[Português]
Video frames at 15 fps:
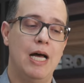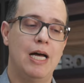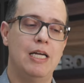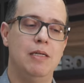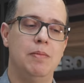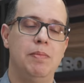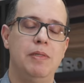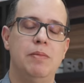A
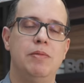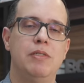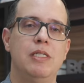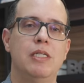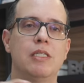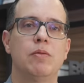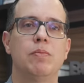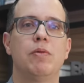
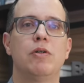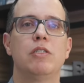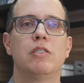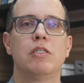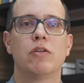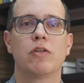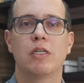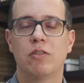epilepsia não pode
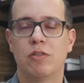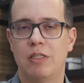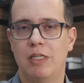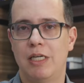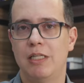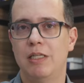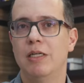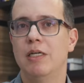ser
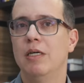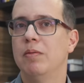ocasionada